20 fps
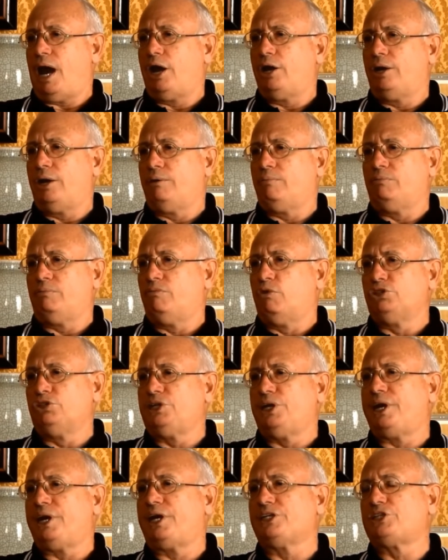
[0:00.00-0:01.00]
eh, vuol
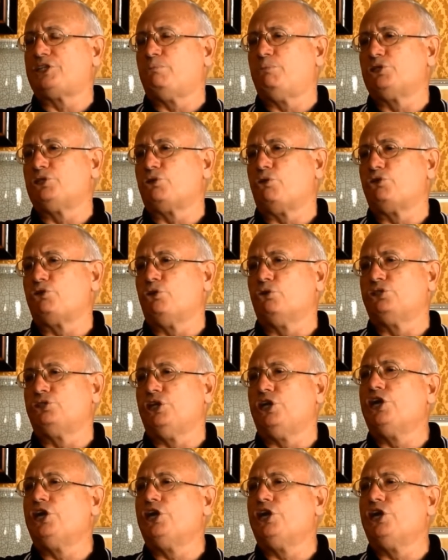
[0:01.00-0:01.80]
dire che c'è bisogno di